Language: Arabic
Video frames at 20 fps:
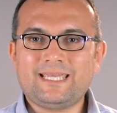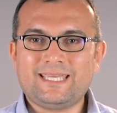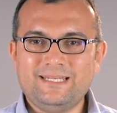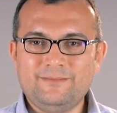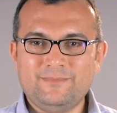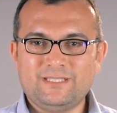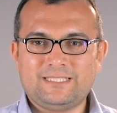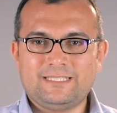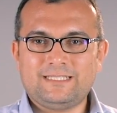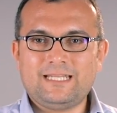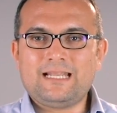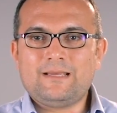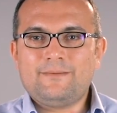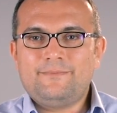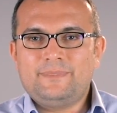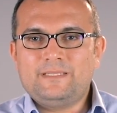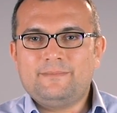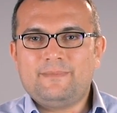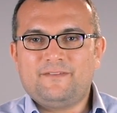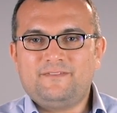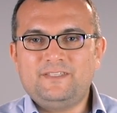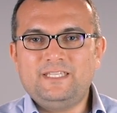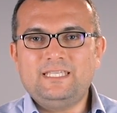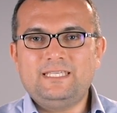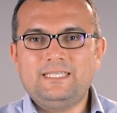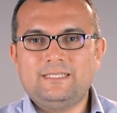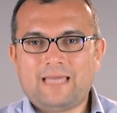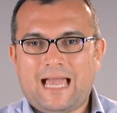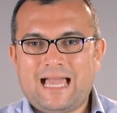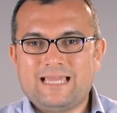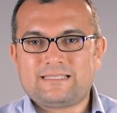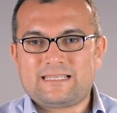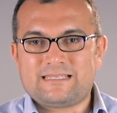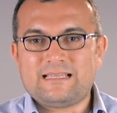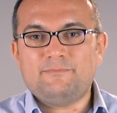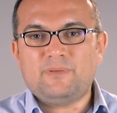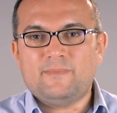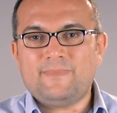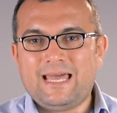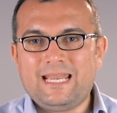كلمه ان انا بيبقى فيه عايز اسبب